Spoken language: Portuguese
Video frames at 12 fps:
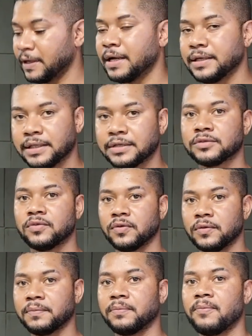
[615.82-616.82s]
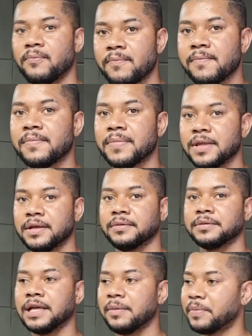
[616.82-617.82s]
Aí lascou.
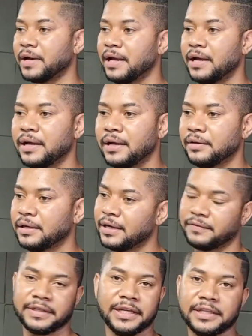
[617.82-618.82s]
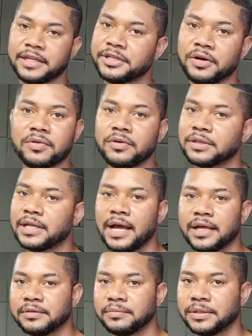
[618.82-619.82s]
Dá pra. Ah, Só se os caras deixar um
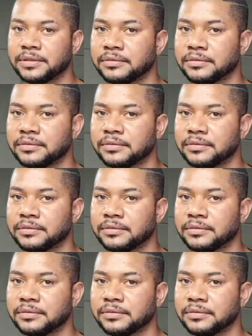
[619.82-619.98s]
e-mail, mano,